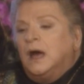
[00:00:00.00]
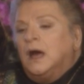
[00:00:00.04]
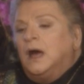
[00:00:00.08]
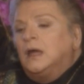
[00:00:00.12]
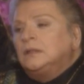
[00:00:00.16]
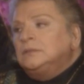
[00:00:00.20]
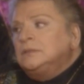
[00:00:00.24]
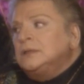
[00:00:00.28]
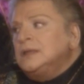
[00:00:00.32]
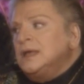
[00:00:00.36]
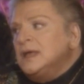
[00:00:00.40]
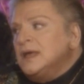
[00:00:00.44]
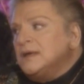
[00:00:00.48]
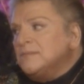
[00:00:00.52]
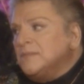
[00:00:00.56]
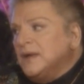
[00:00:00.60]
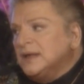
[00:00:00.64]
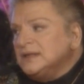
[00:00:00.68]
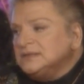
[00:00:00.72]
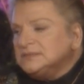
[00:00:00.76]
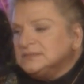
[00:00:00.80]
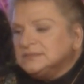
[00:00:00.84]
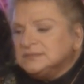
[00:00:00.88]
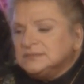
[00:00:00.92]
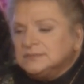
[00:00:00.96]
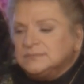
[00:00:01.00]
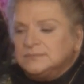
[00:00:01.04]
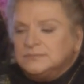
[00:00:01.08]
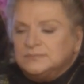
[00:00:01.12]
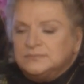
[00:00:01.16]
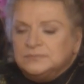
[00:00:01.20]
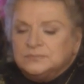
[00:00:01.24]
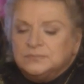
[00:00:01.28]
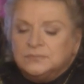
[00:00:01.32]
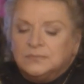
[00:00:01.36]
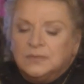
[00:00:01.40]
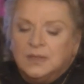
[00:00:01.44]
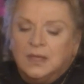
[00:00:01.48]
Anlayamazdım.
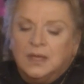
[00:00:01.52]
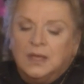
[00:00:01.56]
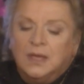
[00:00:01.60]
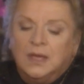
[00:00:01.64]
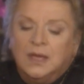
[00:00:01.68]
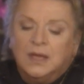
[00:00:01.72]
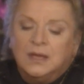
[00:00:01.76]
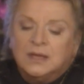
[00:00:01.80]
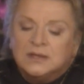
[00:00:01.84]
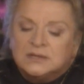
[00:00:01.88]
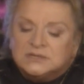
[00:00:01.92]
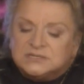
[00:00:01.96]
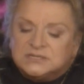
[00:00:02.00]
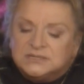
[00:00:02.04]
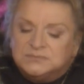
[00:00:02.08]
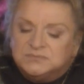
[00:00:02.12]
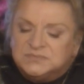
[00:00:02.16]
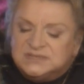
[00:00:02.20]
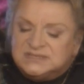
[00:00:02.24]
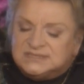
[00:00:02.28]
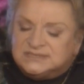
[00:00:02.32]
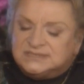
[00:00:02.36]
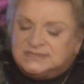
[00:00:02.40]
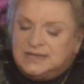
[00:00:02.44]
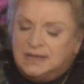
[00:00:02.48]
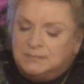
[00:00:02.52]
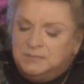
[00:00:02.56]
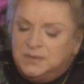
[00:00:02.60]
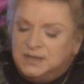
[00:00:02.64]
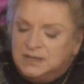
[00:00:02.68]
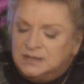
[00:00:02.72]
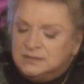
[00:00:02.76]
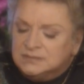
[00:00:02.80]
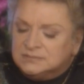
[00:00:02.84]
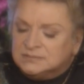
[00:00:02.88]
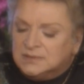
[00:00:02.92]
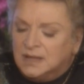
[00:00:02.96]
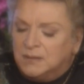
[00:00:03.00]
Şimdi
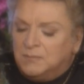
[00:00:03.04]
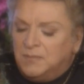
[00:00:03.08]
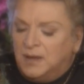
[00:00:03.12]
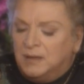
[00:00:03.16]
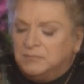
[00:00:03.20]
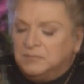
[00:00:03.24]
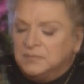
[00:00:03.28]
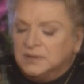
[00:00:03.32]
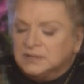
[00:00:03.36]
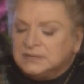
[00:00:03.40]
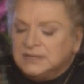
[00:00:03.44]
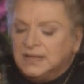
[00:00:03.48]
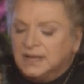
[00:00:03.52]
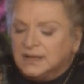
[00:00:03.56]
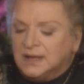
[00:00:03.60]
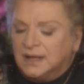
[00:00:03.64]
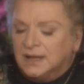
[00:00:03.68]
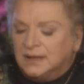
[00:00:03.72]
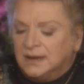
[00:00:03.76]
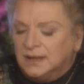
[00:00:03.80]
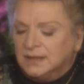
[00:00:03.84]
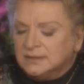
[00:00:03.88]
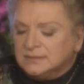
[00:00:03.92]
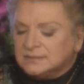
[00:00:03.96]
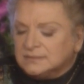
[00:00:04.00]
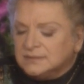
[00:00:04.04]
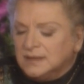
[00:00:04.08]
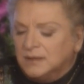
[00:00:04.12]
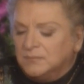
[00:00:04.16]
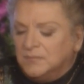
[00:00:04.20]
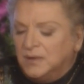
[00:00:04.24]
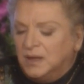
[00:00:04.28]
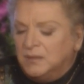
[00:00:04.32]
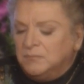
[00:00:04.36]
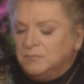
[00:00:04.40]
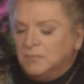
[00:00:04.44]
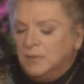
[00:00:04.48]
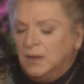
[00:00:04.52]
zemin tamam, nakarat
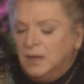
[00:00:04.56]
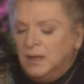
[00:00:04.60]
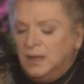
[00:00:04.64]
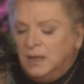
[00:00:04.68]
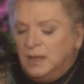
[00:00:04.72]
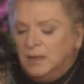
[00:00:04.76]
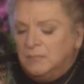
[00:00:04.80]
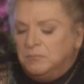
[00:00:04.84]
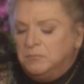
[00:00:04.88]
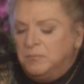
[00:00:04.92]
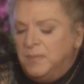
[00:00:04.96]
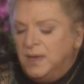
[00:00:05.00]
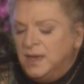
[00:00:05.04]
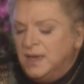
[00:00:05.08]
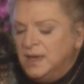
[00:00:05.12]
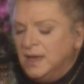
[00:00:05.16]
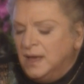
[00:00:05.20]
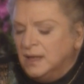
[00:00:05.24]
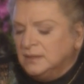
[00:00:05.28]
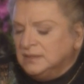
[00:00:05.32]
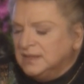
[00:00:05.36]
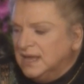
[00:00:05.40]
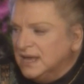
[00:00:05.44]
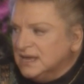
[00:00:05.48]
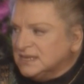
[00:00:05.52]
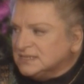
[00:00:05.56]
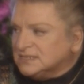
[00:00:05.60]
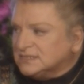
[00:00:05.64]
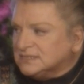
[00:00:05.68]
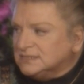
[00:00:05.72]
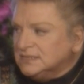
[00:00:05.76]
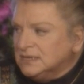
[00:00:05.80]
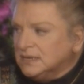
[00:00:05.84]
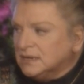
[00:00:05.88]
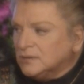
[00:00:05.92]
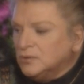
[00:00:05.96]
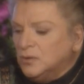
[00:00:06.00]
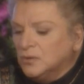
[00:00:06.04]
tamam Meyan
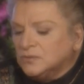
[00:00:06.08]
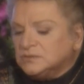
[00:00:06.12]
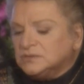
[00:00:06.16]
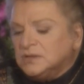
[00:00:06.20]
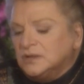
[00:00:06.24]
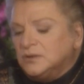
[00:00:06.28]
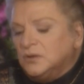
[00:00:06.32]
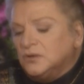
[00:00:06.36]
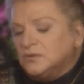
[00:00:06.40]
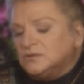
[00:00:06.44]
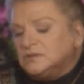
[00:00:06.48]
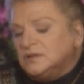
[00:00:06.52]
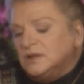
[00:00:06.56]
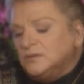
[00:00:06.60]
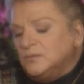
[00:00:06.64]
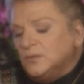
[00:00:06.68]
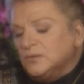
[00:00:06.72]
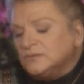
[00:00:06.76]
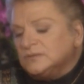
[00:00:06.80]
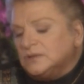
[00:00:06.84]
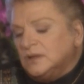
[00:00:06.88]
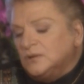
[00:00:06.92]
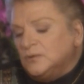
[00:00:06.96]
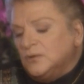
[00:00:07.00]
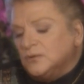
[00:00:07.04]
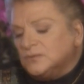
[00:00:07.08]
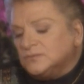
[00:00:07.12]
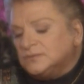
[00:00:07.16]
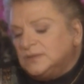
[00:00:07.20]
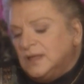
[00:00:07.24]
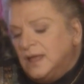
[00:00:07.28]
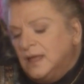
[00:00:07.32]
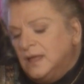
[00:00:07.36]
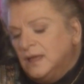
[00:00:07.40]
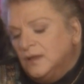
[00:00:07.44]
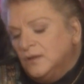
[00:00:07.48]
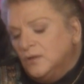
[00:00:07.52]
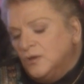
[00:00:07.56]
eksik nokta nokta nokta
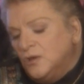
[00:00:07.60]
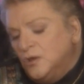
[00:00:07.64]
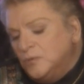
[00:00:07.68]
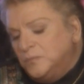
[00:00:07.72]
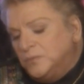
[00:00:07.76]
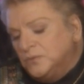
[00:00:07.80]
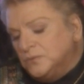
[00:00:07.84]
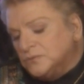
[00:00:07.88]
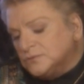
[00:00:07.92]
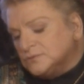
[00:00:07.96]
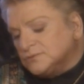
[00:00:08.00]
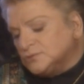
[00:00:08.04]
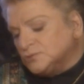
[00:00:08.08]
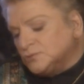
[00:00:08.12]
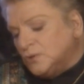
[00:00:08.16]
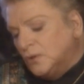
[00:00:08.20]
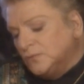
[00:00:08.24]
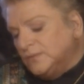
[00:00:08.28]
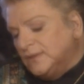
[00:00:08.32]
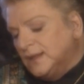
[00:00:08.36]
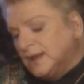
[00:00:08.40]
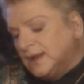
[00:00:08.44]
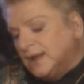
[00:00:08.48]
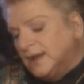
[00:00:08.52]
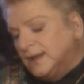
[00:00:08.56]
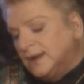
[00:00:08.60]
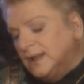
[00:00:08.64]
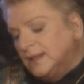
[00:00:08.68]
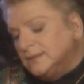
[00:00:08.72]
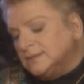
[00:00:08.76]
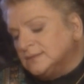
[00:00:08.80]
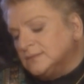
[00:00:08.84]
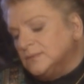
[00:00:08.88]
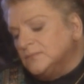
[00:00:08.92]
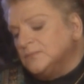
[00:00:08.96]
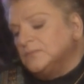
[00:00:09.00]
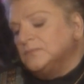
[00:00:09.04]
nokta. Öbür son nakarat.